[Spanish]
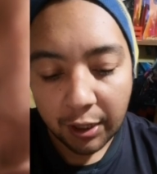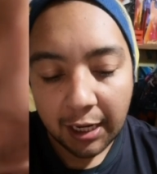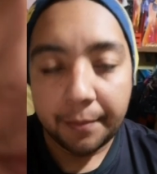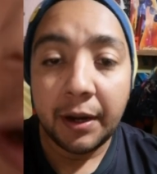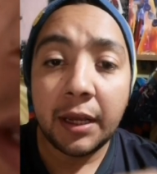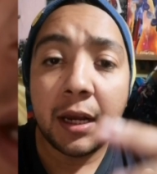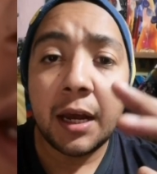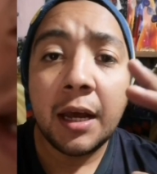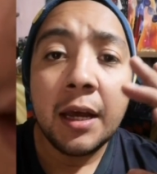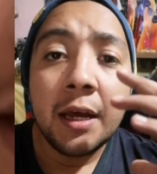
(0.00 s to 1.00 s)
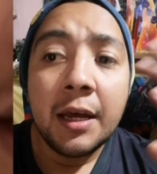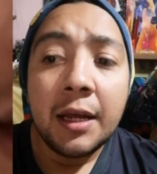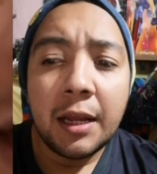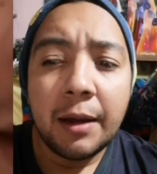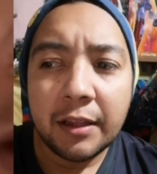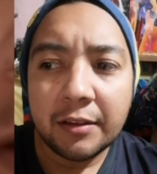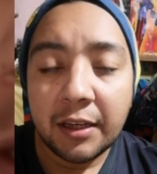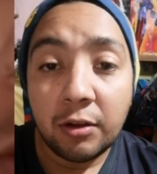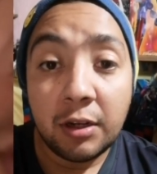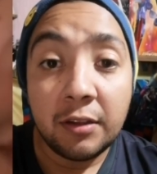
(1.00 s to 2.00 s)
hoy el América. La verdad es
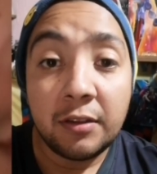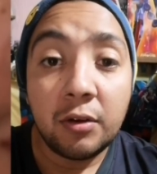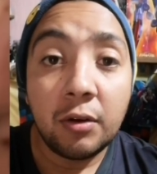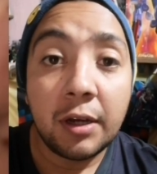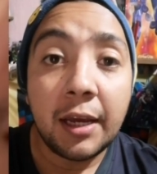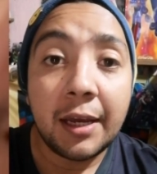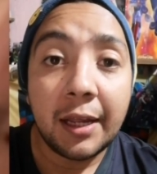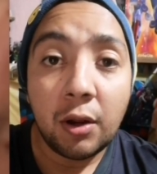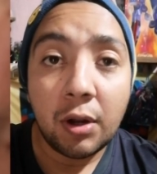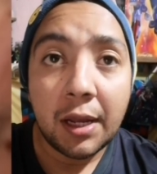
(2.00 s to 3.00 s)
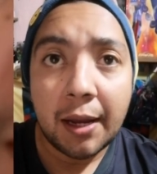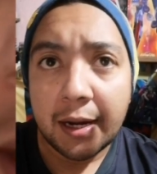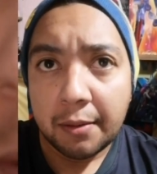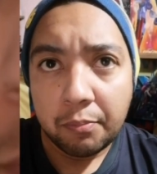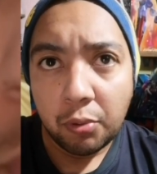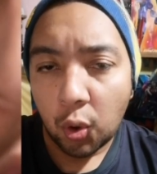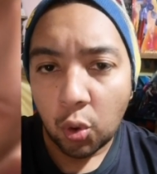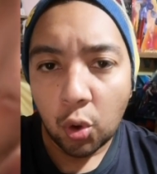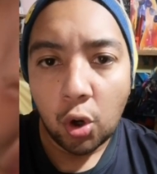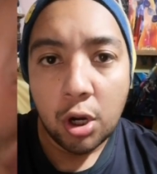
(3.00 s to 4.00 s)
que yo les digo que creo que ganan por
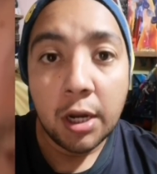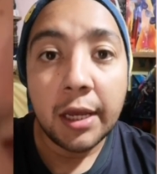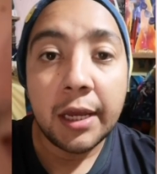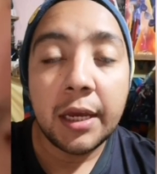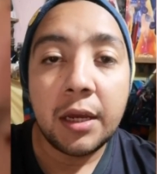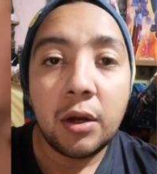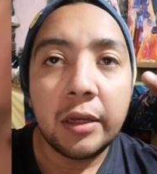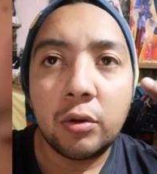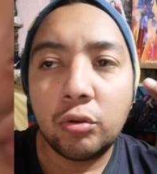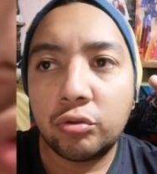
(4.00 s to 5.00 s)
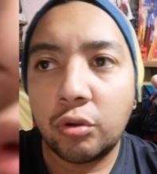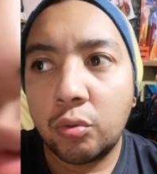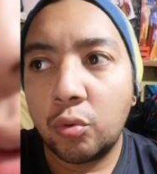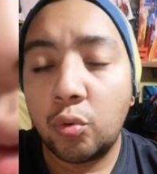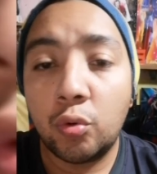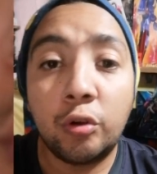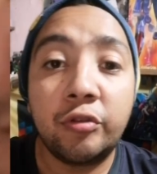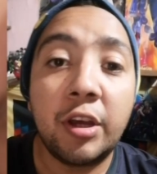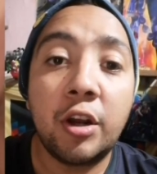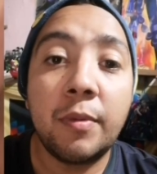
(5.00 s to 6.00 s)
un gol. Eh, incluso un
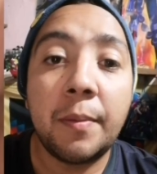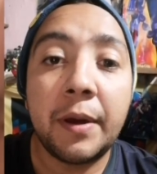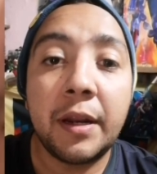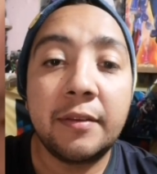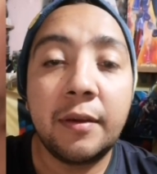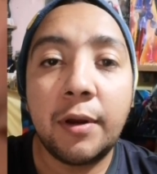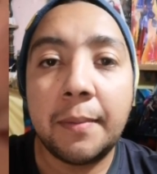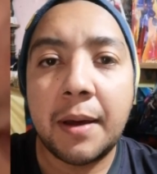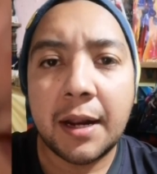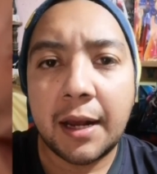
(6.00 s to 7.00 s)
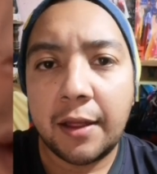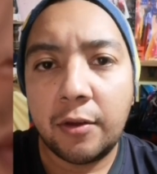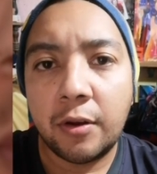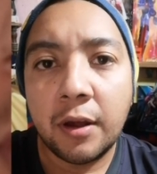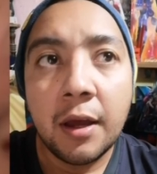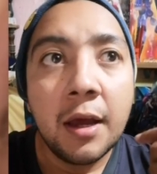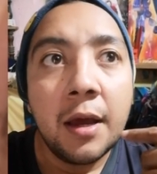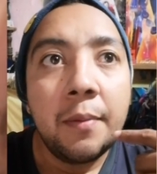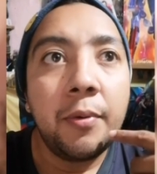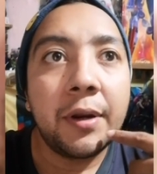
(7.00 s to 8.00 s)
1-0 me parece buen marcador.
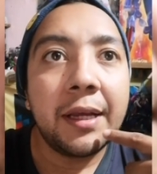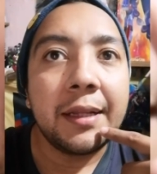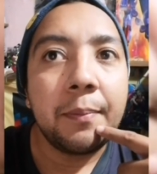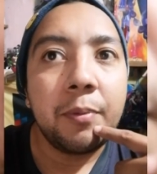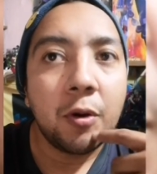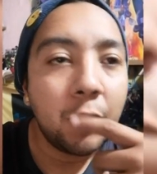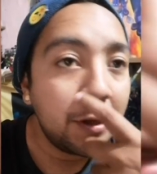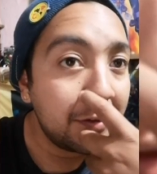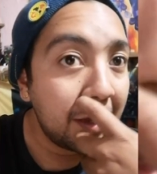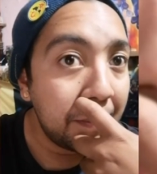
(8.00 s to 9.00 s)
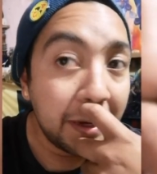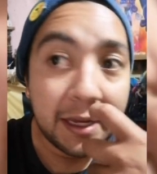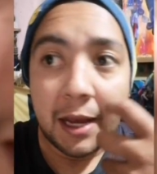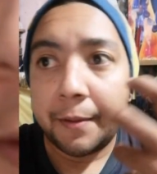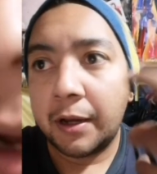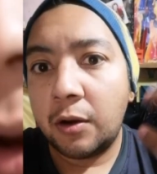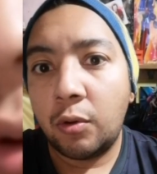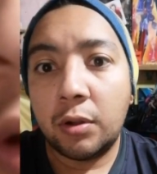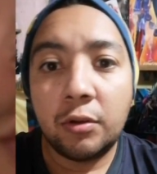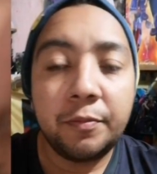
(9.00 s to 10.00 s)
Porque tampoco es que América venga
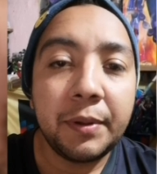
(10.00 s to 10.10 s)
jugando